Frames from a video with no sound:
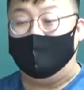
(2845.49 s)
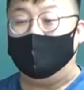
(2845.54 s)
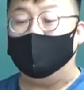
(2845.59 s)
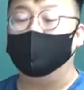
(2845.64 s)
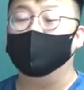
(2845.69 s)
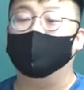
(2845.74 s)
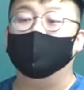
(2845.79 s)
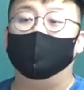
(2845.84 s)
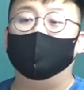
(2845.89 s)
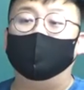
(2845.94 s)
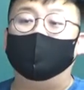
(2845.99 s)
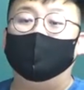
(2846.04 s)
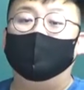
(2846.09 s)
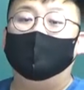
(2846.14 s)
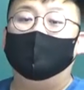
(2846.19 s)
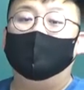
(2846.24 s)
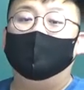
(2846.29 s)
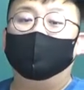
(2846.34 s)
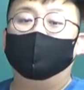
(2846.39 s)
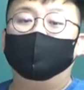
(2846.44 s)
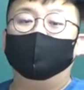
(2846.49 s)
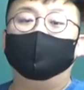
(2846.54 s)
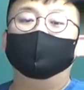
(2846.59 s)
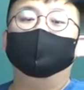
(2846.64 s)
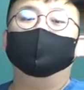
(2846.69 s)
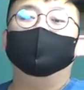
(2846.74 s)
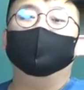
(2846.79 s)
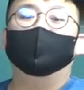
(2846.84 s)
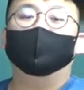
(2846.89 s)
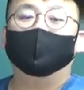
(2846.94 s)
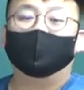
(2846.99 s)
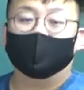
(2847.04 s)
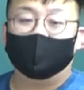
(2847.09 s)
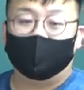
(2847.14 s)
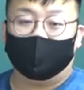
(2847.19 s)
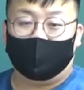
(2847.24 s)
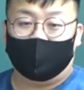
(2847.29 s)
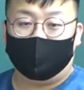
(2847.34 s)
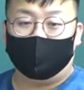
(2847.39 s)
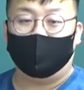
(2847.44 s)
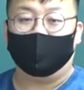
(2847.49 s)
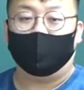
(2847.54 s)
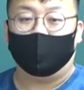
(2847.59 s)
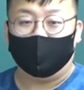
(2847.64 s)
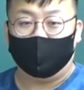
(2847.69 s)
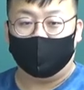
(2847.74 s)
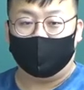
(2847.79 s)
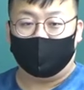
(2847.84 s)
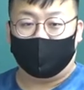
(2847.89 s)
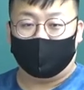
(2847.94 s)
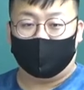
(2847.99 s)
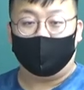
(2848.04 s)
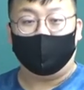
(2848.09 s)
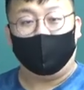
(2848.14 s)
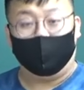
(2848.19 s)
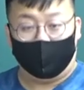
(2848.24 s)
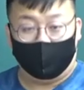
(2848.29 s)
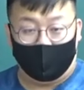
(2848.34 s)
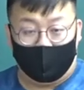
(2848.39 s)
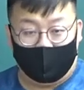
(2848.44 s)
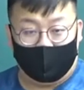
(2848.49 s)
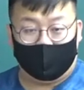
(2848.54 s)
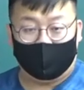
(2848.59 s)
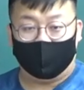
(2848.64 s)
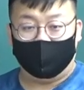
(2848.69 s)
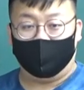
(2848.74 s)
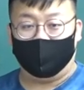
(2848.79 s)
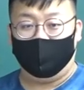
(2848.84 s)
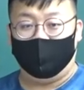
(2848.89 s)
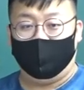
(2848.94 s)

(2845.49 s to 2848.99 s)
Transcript: 그리고 충농증 때문에 코수를 했어. 코가 올라갔어.